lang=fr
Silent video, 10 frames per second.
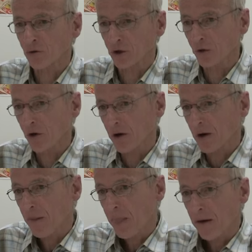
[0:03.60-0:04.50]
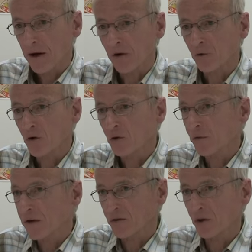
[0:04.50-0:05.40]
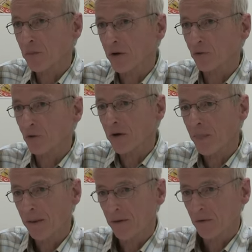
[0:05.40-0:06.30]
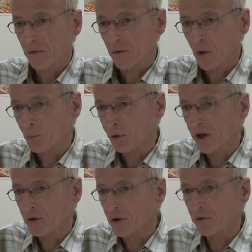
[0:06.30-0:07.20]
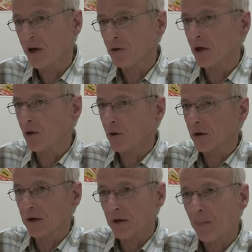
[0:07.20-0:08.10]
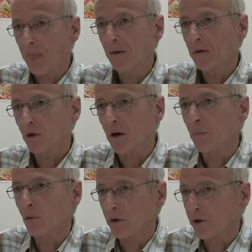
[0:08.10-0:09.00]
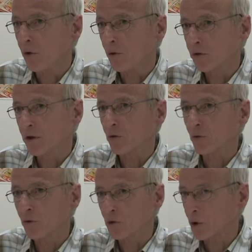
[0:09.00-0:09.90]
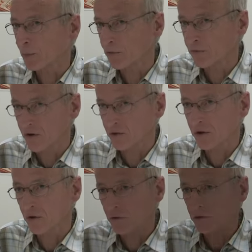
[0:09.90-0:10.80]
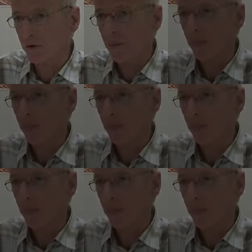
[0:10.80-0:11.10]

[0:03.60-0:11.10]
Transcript: entraîneurs, Arnold Sovaski, bien sûr, et puis Daniel Leclerc, qui a mené le titre de champion de France à Lens.